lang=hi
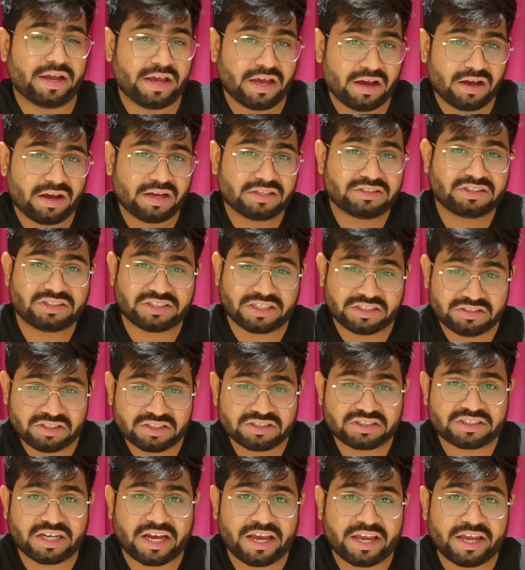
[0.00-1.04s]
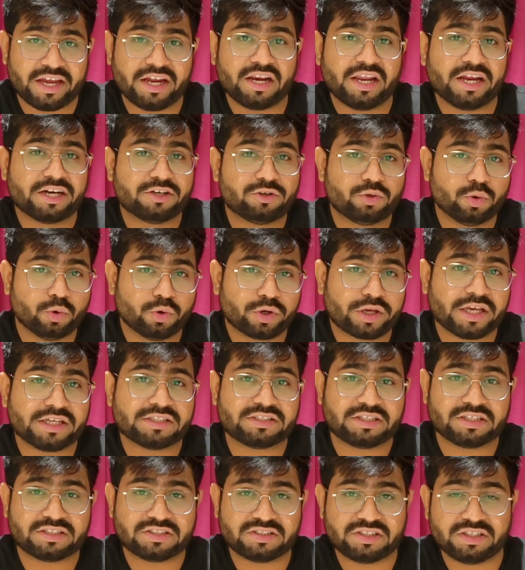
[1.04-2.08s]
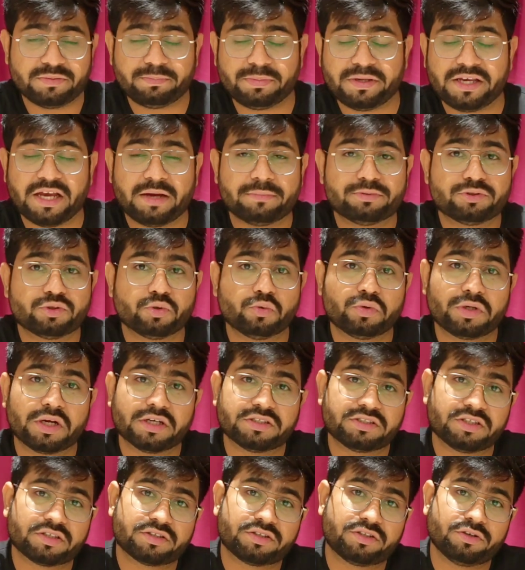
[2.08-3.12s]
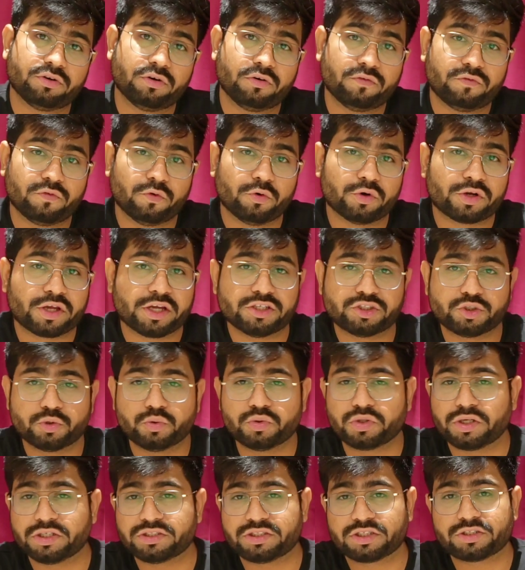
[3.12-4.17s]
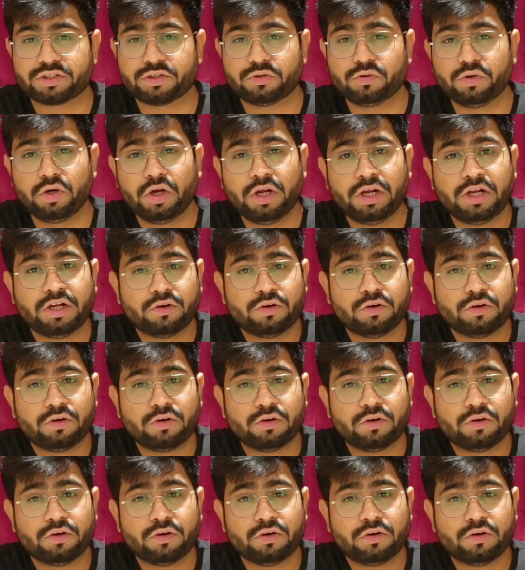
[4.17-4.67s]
चेंजेस uh, आए हैं लाइक टू के सिक्सटी पी आप शूट शूट कर सकते हो फोर के शूट कर सकते हो